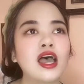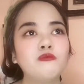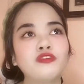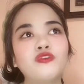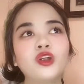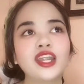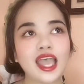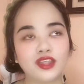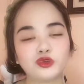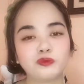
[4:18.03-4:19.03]

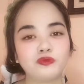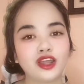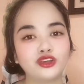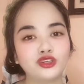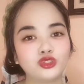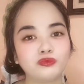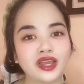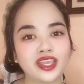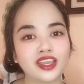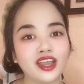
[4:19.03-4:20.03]
Beforehand or prior to
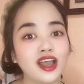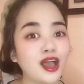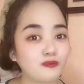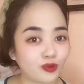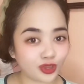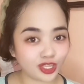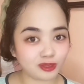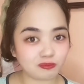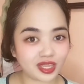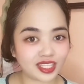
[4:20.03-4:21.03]
my
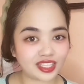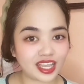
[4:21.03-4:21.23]
appointment,